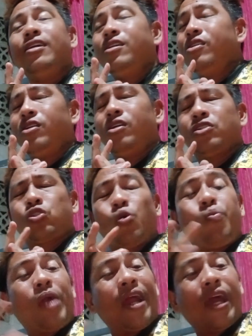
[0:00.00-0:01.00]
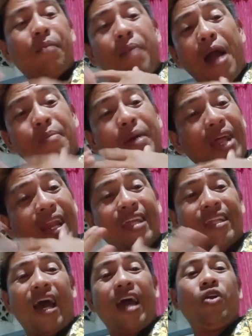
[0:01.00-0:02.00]
yung sobrang nagmamadali
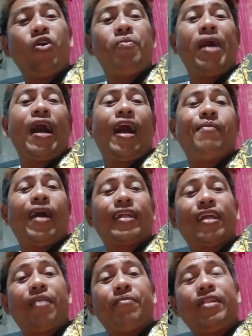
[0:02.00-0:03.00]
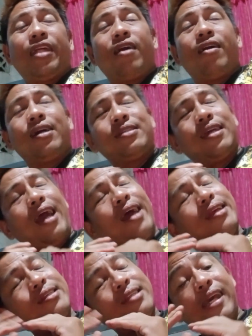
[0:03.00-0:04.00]
tayo mga kabatang Mindanao kasi
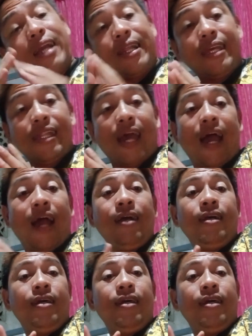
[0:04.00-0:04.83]
honestly kanina